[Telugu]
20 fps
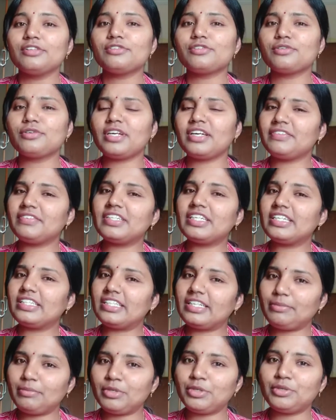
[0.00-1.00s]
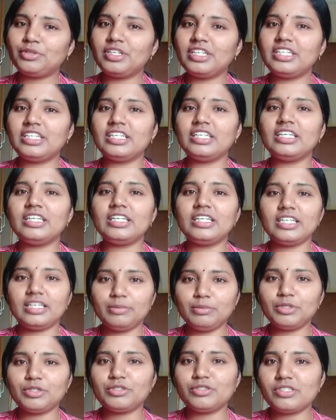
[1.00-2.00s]
సో ఎవరికైతే ఇమ్యూనిటీ
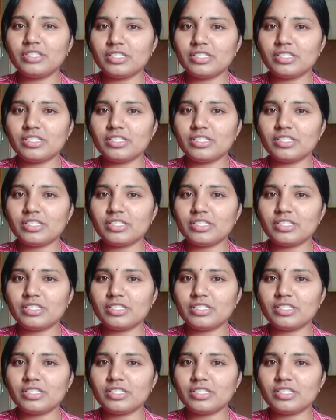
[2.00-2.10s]
ఇమ్యూన్